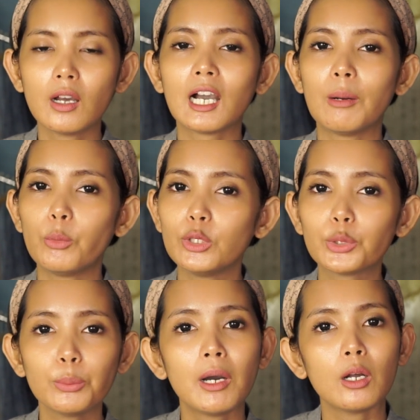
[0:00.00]
kamu
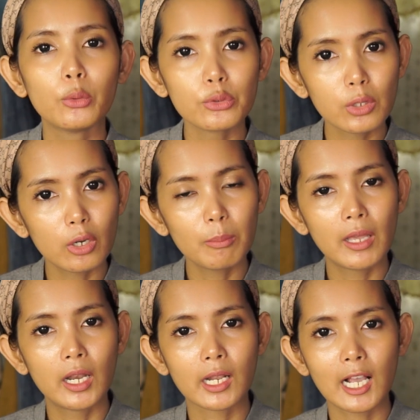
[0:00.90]
itu bagus loh
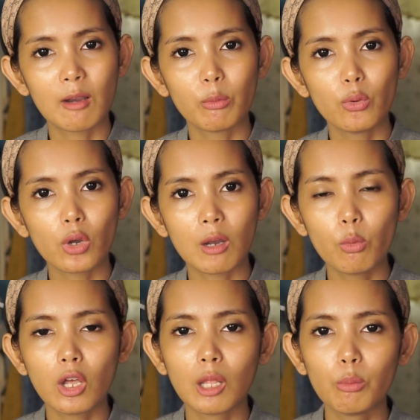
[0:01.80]
badan kamu kamu
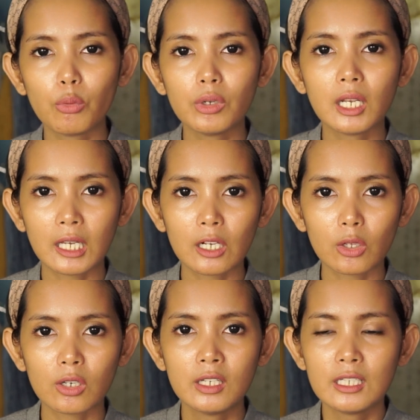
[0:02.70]
alhamdulillah
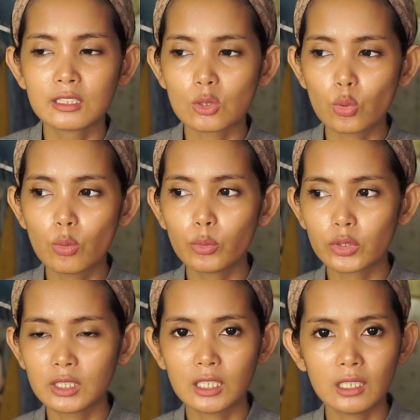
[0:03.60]
loh segumur
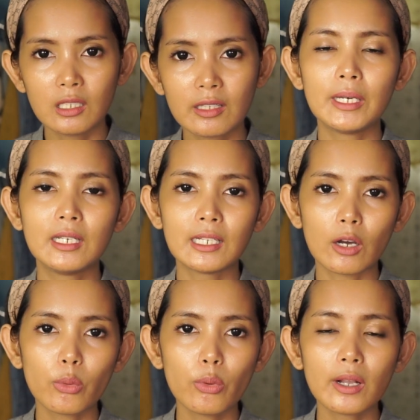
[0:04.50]
gini badan
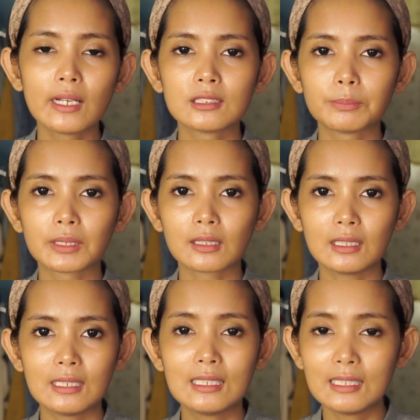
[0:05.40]
aku nggak
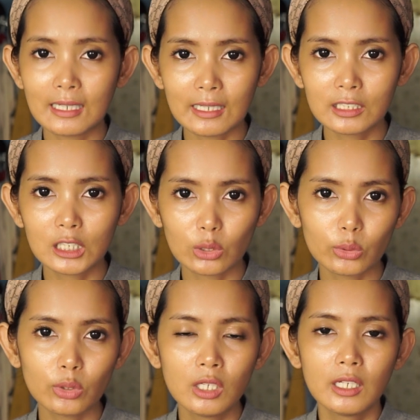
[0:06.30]
seperti dia
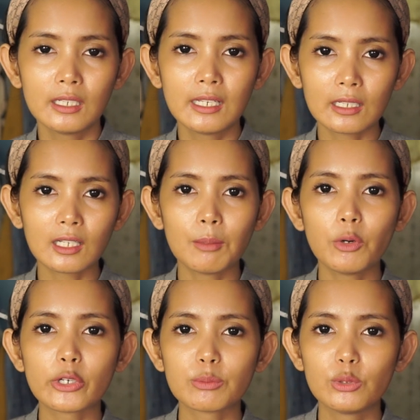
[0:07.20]
gitu dan
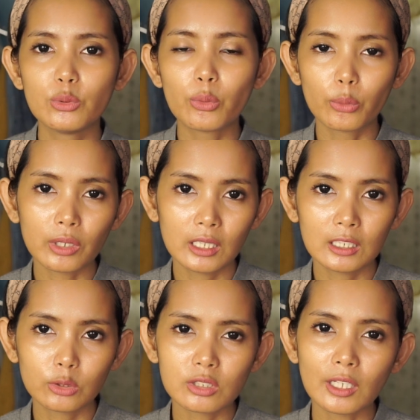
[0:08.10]
kamu harus
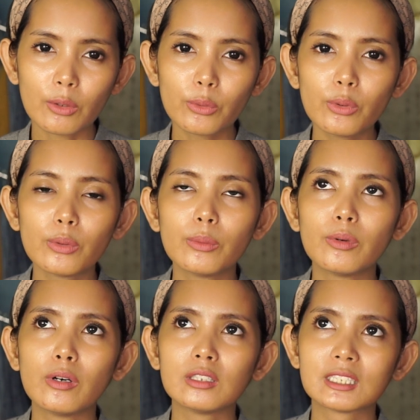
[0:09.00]
menyukuri terus aku
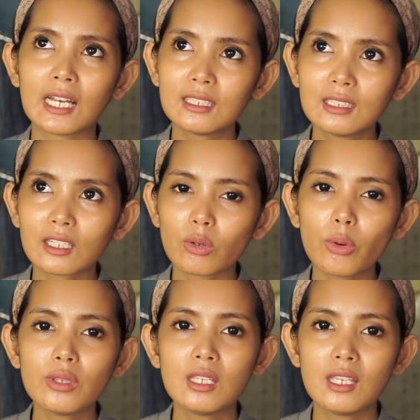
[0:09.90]
sadar
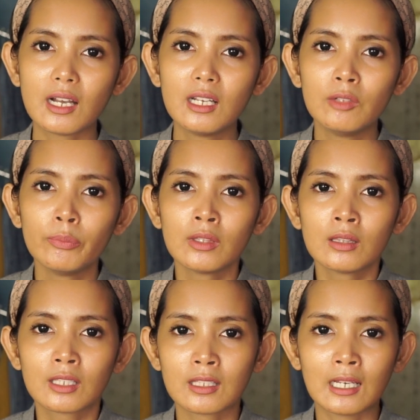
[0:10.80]
oh iya
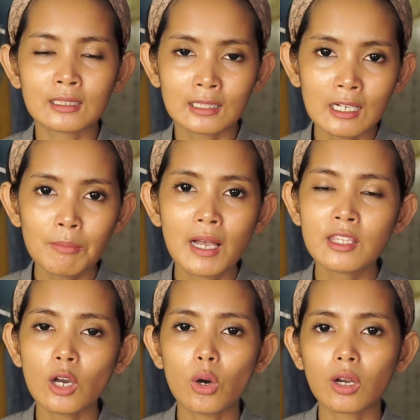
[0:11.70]
ternyata
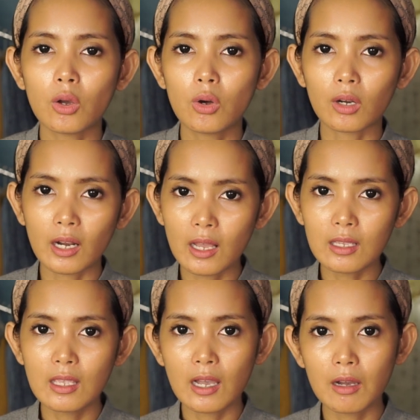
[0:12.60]
banyak orang-orang
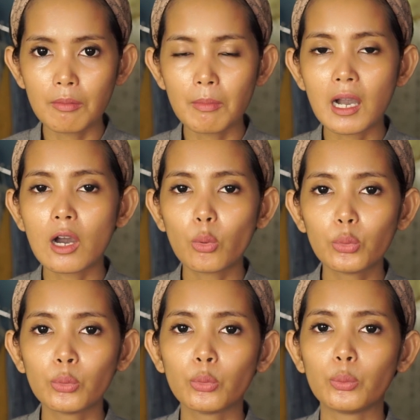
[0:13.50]
yang
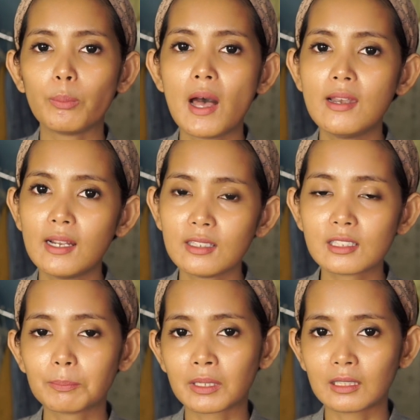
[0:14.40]
mau badannya
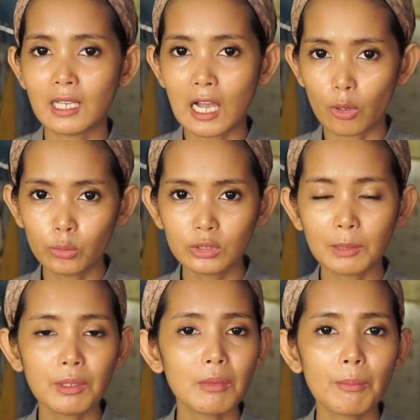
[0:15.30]
seperti aku
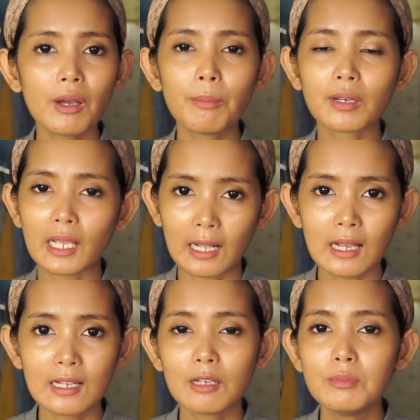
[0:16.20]
tapi memang mereka
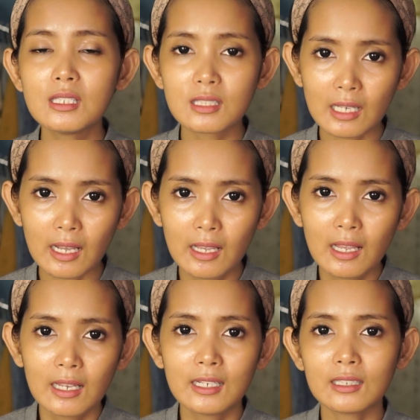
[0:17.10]
nggak bisa
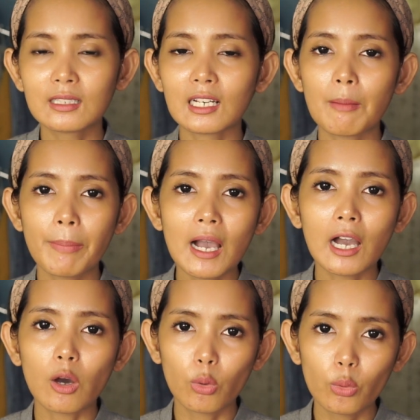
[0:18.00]
dan kenapa
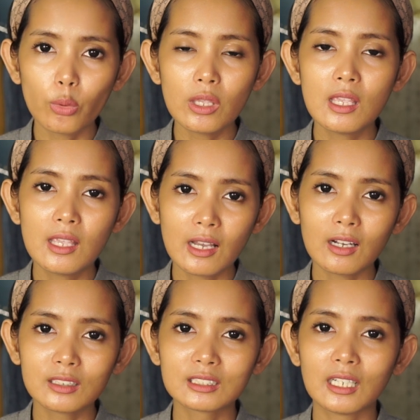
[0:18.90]
aku
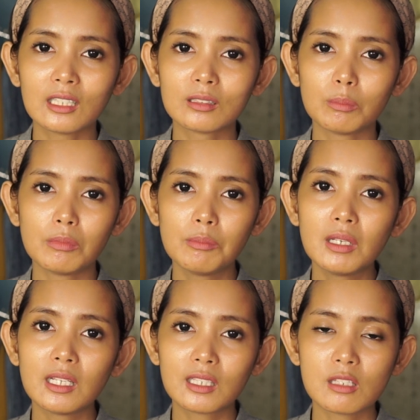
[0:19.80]
yang saat
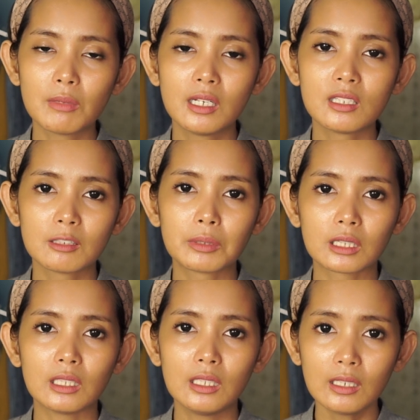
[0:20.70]
memiliki badan
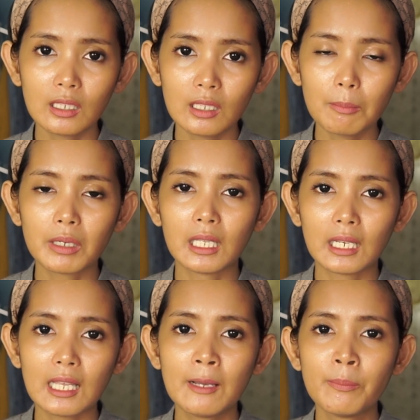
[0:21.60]
seperti ini
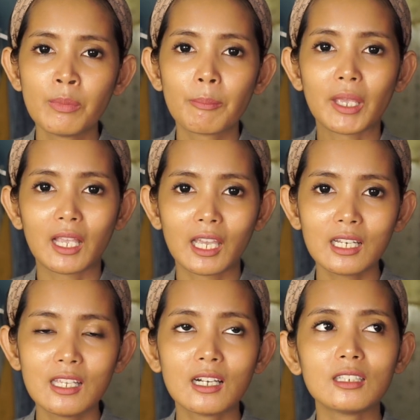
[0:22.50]
malah
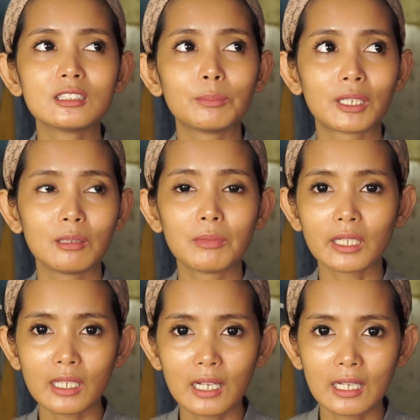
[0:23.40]
pengen yang seperti
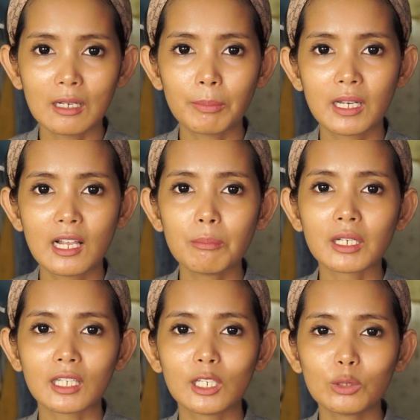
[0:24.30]
mereka padahal
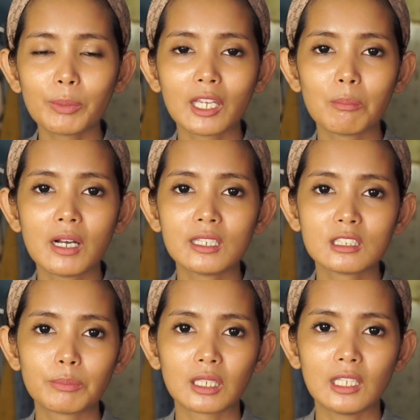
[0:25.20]
mereka itu pengen banget
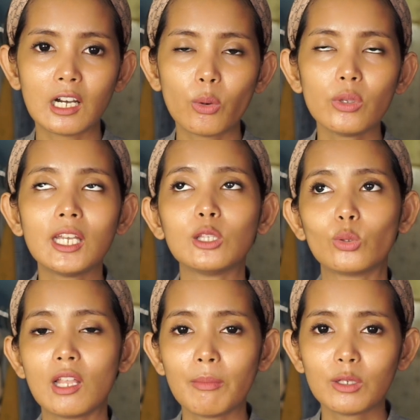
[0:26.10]
seperti aku ya
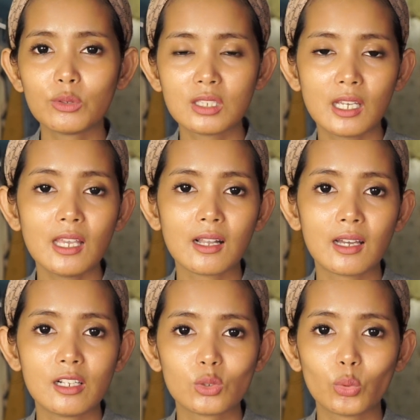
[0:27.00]
itulah manusia yang
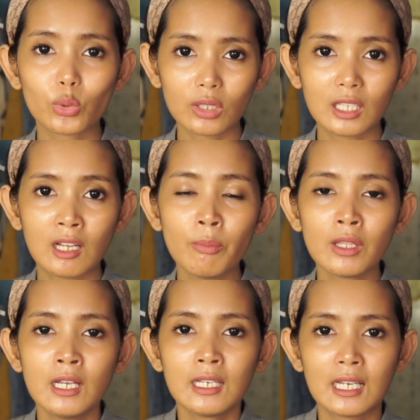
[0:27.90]
gak ada syukurnya
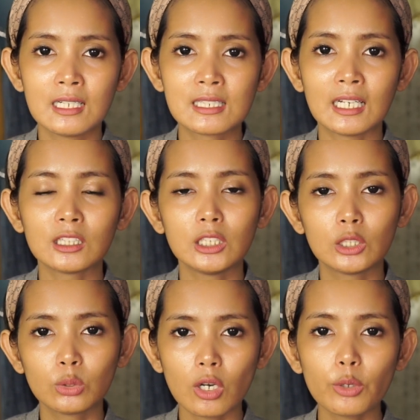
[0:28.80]
nah di saat
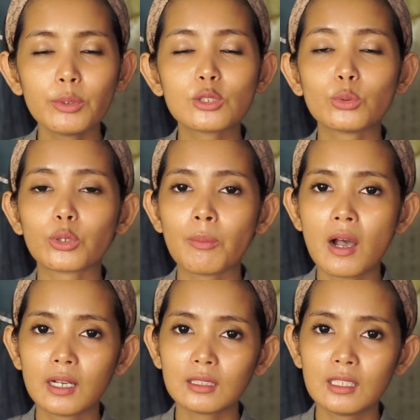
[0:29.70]
itu aku bersyukur
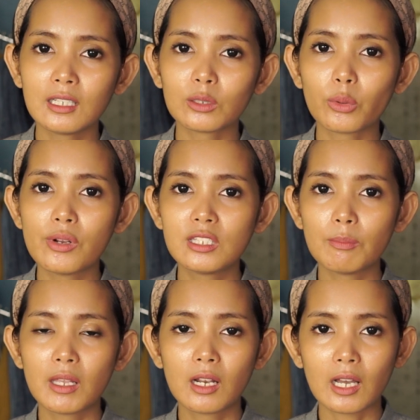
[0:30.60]
banget dengan kondisi
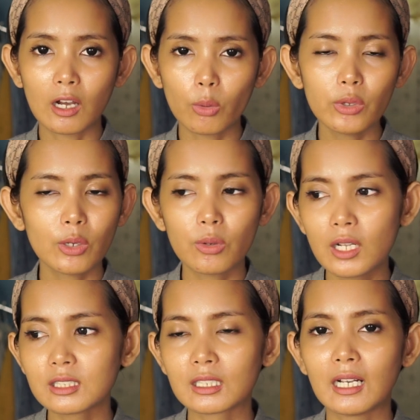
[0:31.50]
badan aku ya
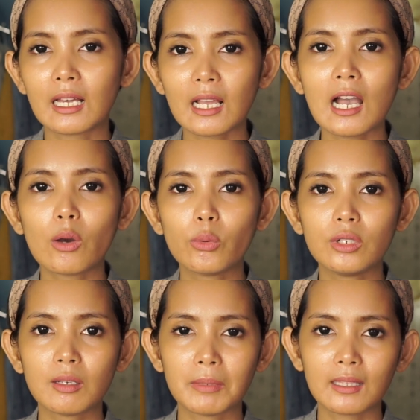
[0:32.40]
udah sekarang aku
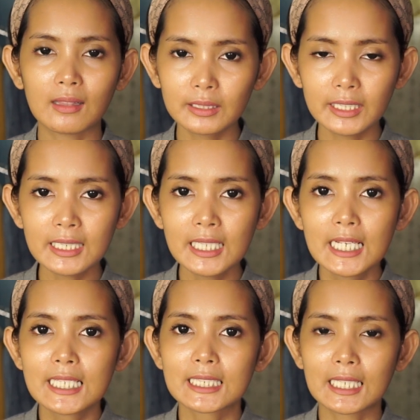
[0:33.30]
nikmati ting
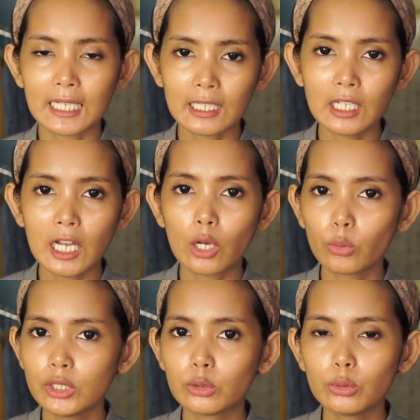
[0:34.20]
sekarang
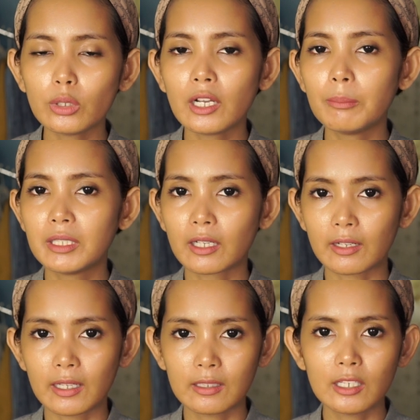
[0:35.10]
aku itu nggak mikirin
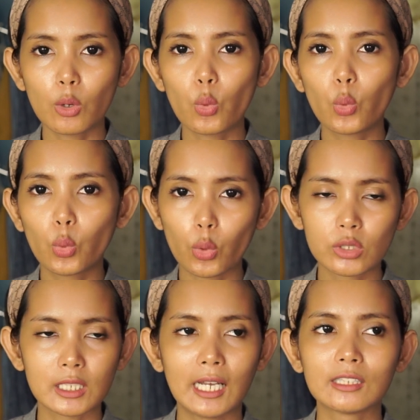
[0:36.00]
lagi aku
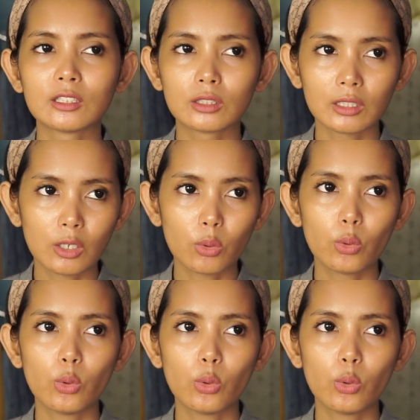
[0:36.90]
kurus atau